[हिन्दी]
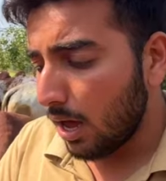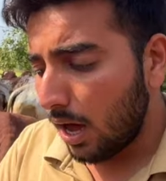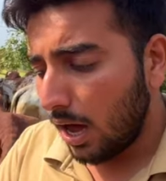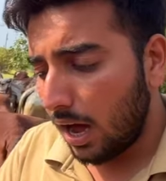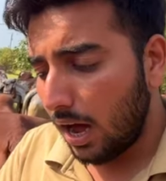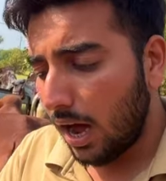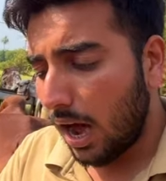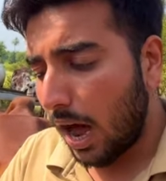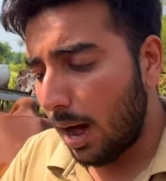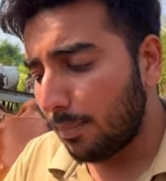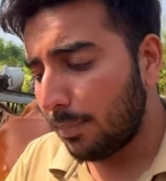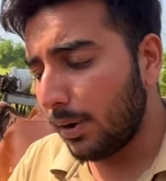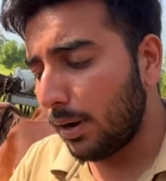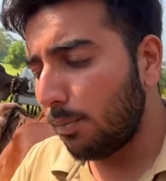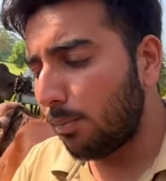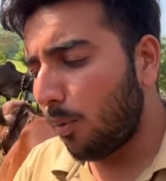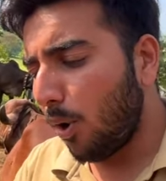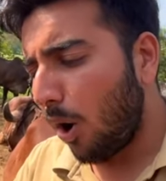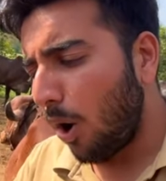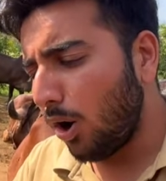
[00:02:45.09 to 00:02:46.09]
आपने
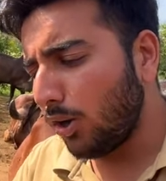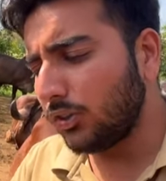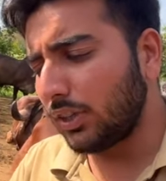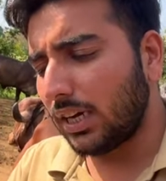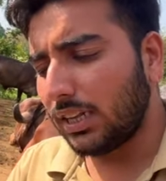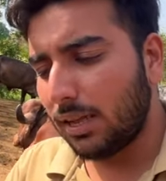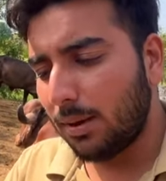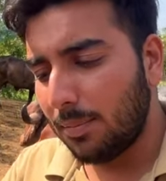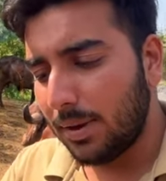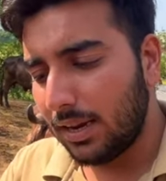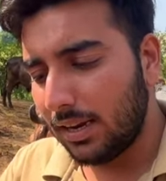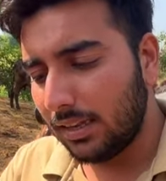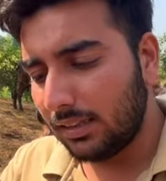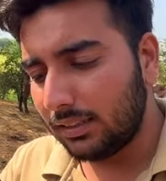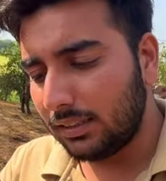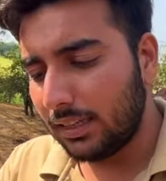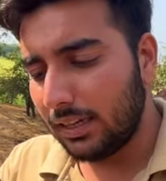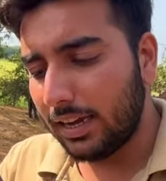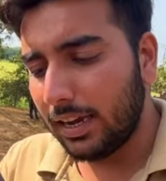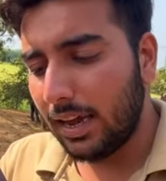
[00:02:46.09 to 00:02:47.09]
बहुत ज़्यादा मेहनत
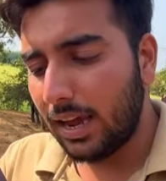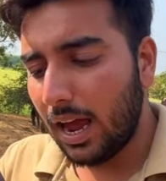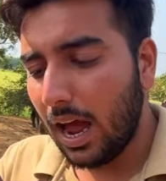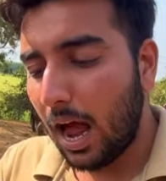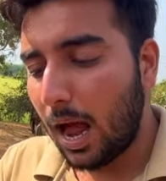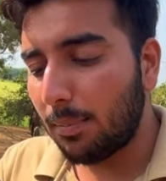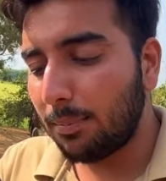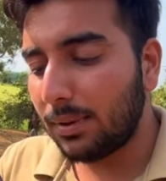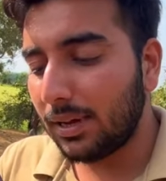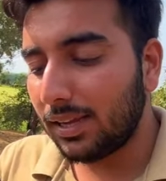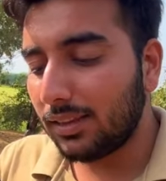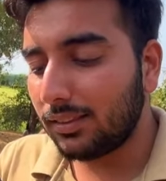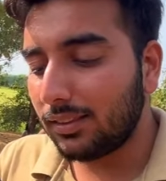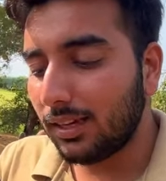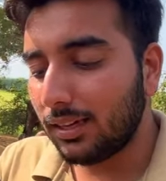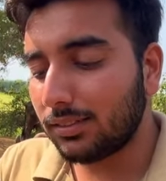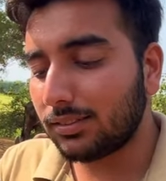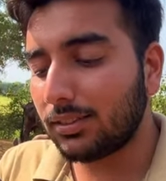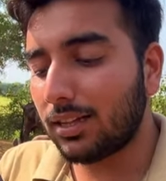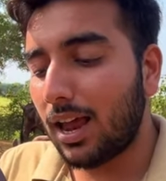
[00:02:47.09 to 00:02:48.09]
की है आपके
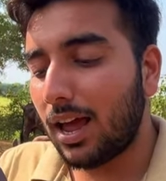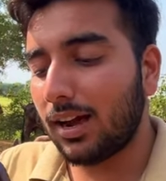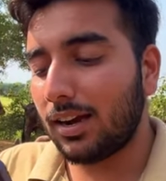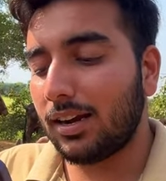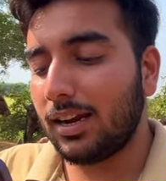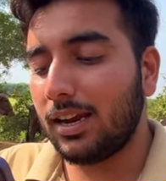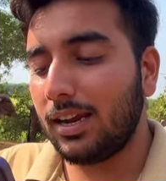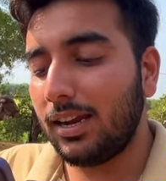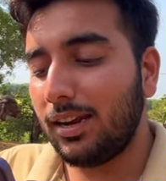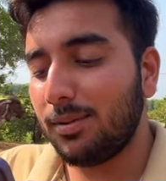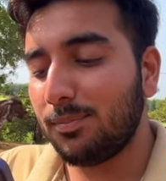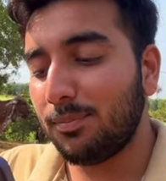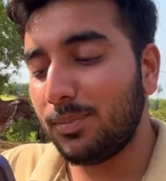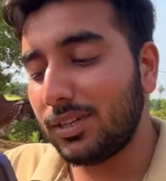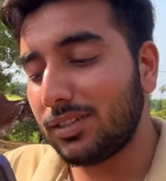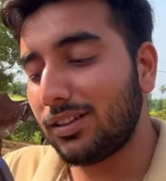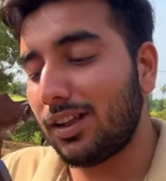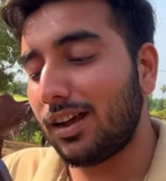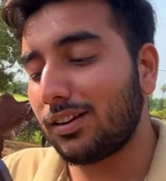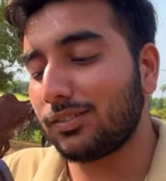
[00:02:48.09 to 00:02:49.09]
10 लाख नहीं
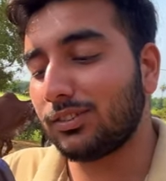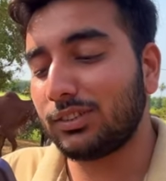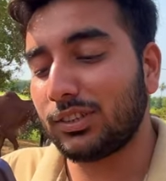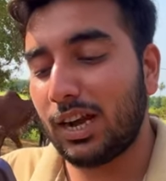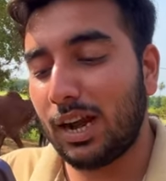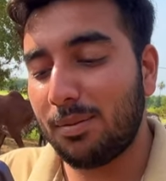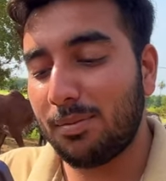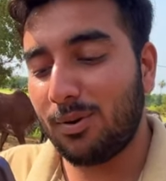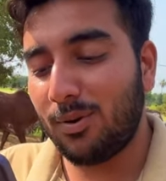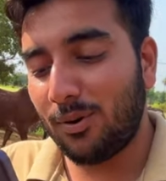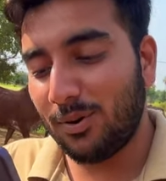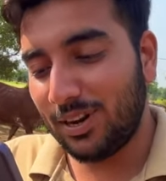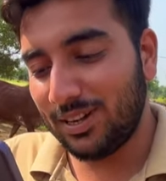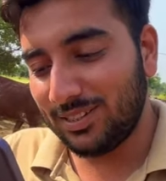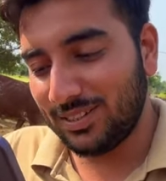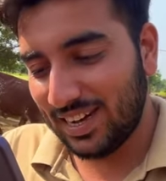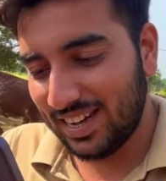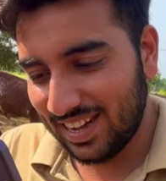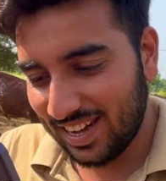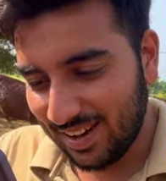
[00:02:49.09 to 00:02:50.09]
20 लाख सब्सक्राइबर होने
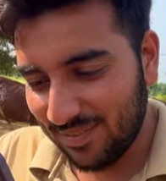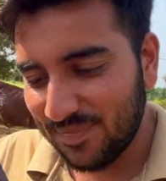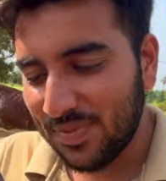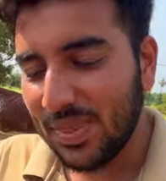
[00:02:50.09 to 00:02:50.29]
चाहिए